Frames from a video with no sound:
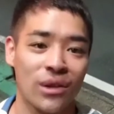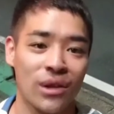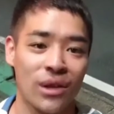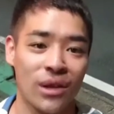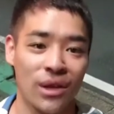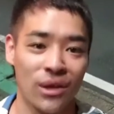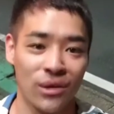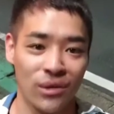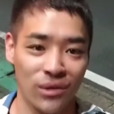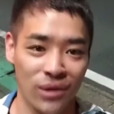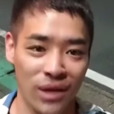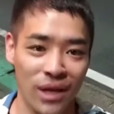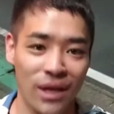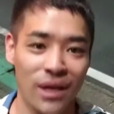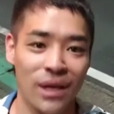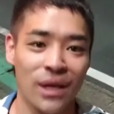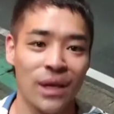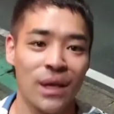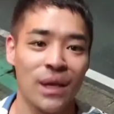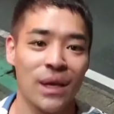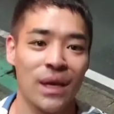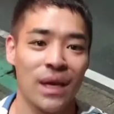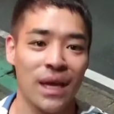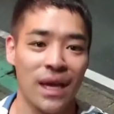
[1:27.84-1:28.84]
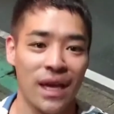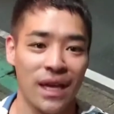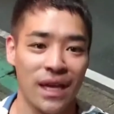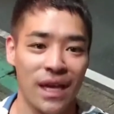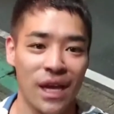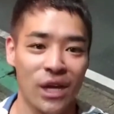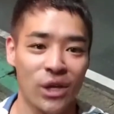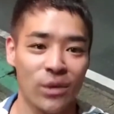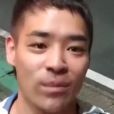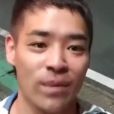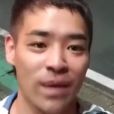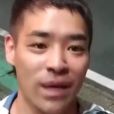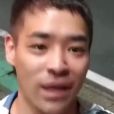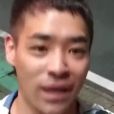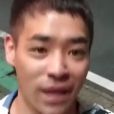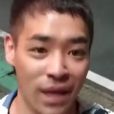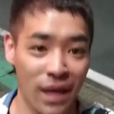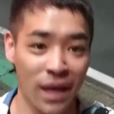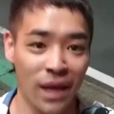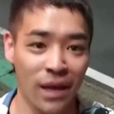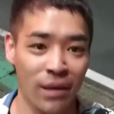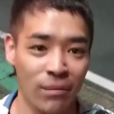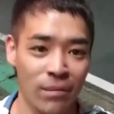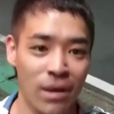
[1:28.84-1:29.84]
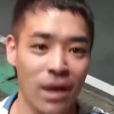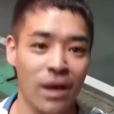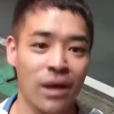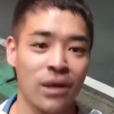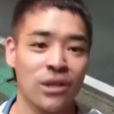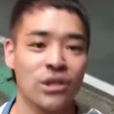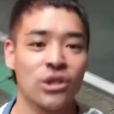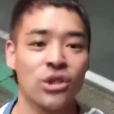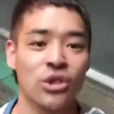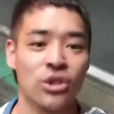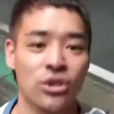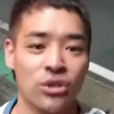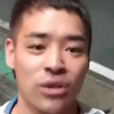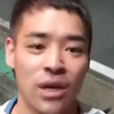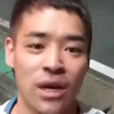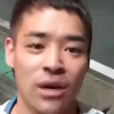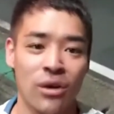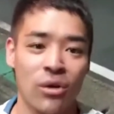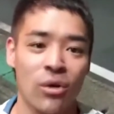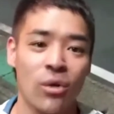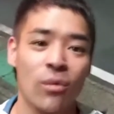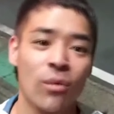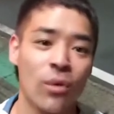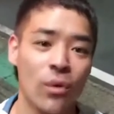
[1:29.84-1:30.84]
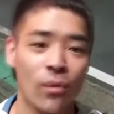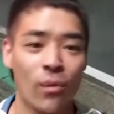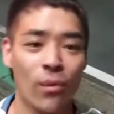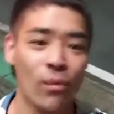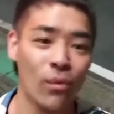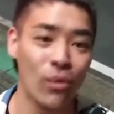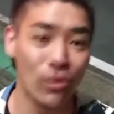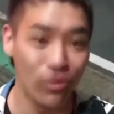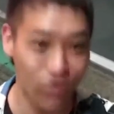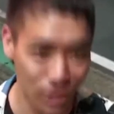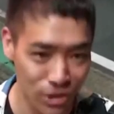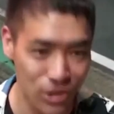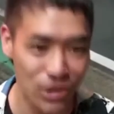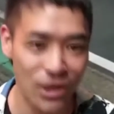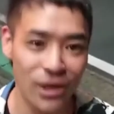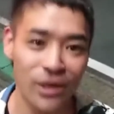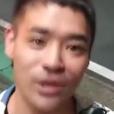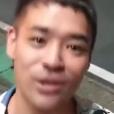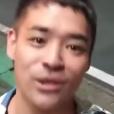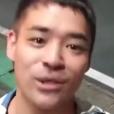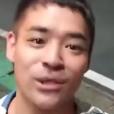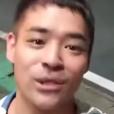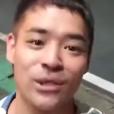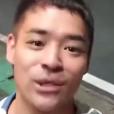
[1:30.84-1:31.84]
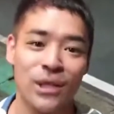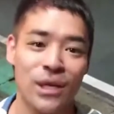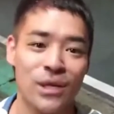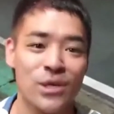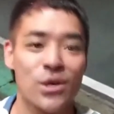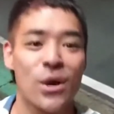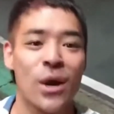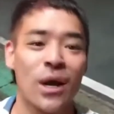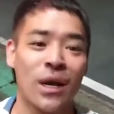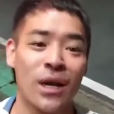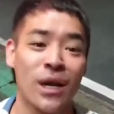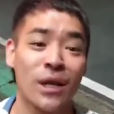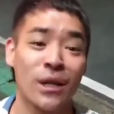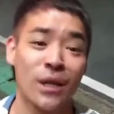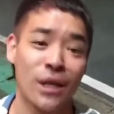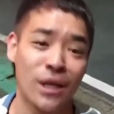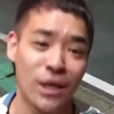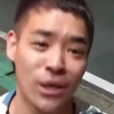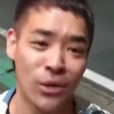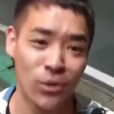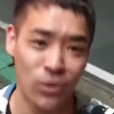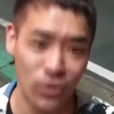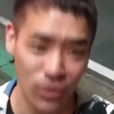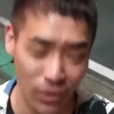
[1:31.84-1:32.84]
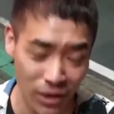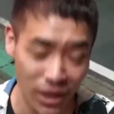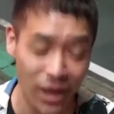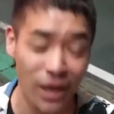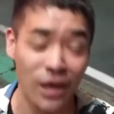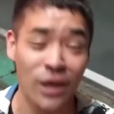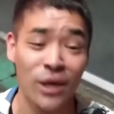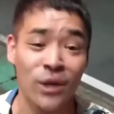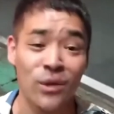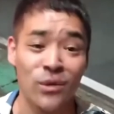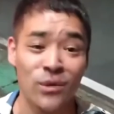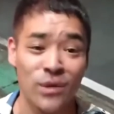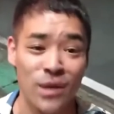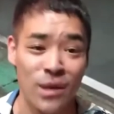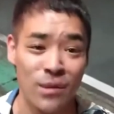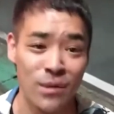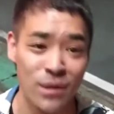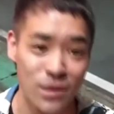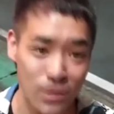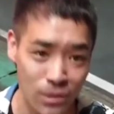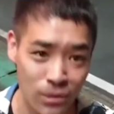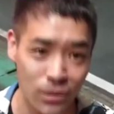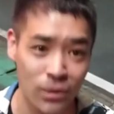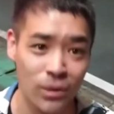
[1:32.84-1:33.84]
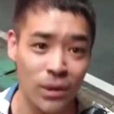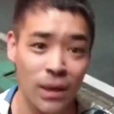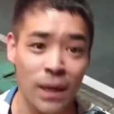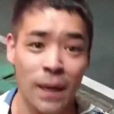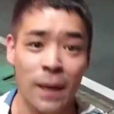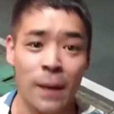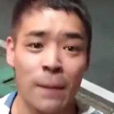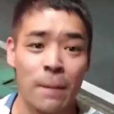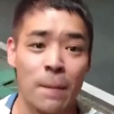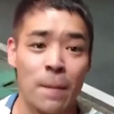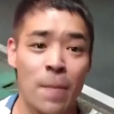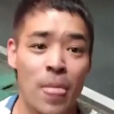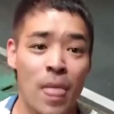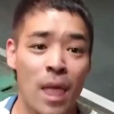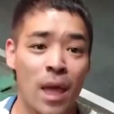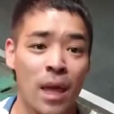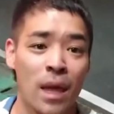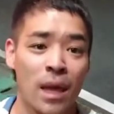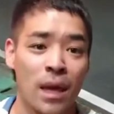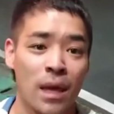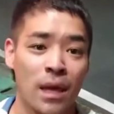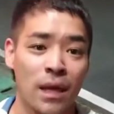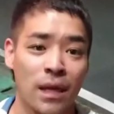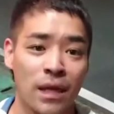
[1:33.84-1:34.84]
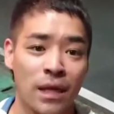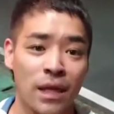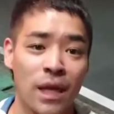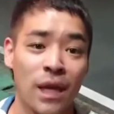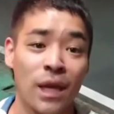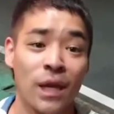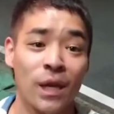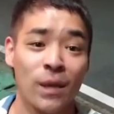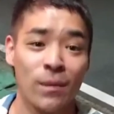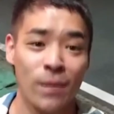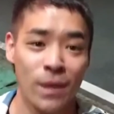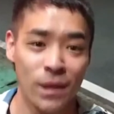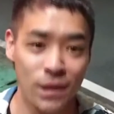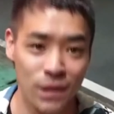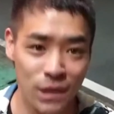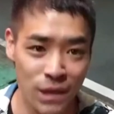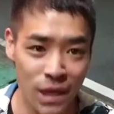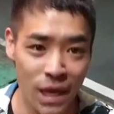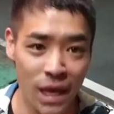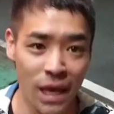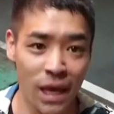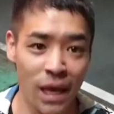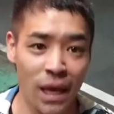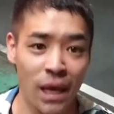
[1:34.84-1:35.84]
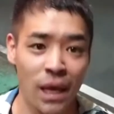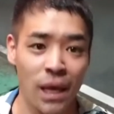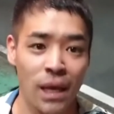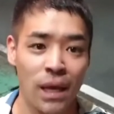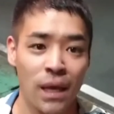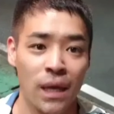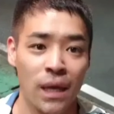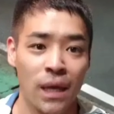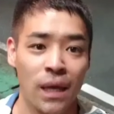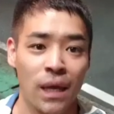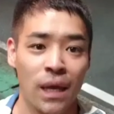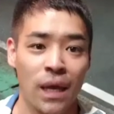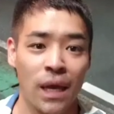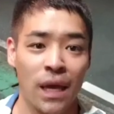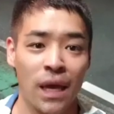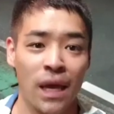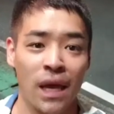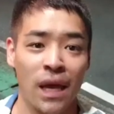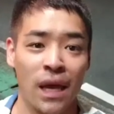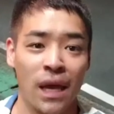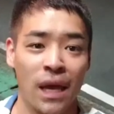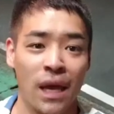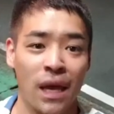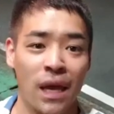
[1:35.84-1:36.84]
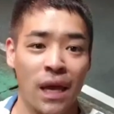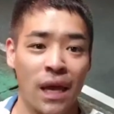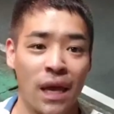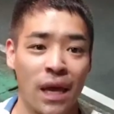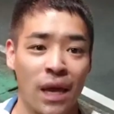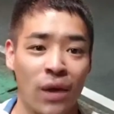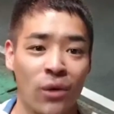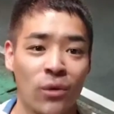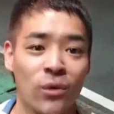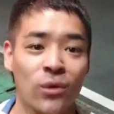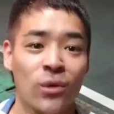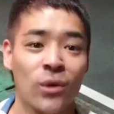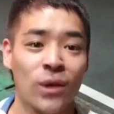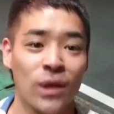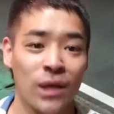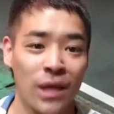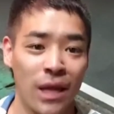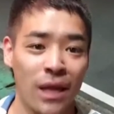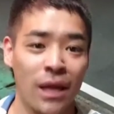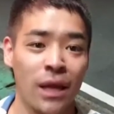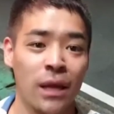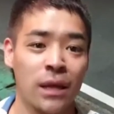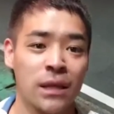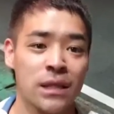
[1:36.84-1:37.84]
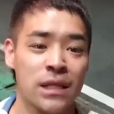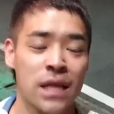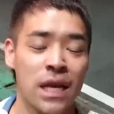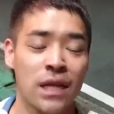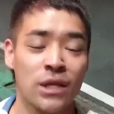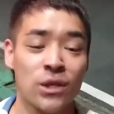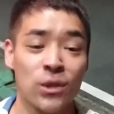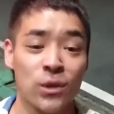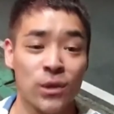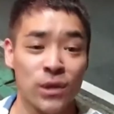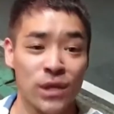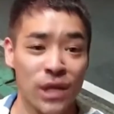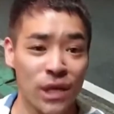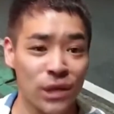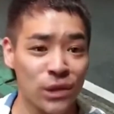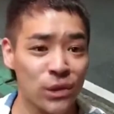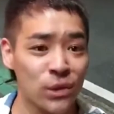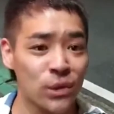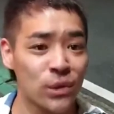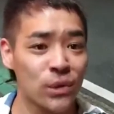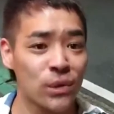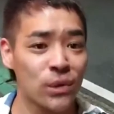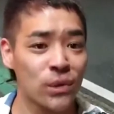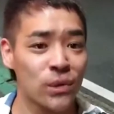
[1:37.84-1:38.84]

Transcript: ていうね、えー、役名で、まあ、主役、ほぼもう主役ですよ。ありがたきことに、ありがとうございます、本当に。いただきまして、えー本当にね、最初の最初の、